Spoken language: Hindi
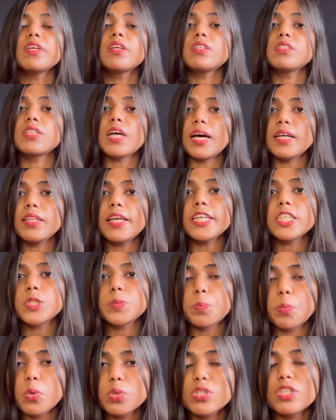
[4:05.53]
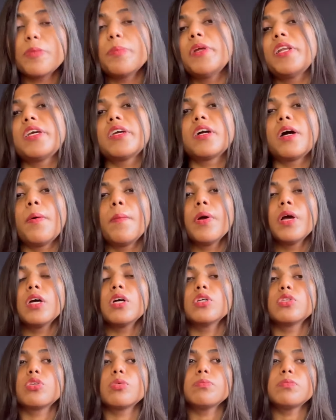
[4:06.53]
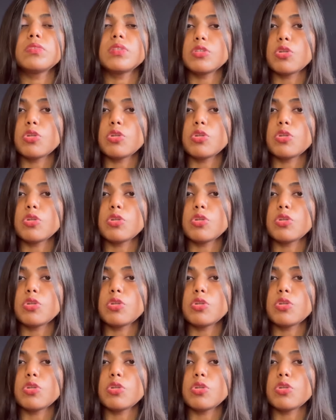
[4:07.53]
ज़्यादा एक्सपोजर मिलेगा तुम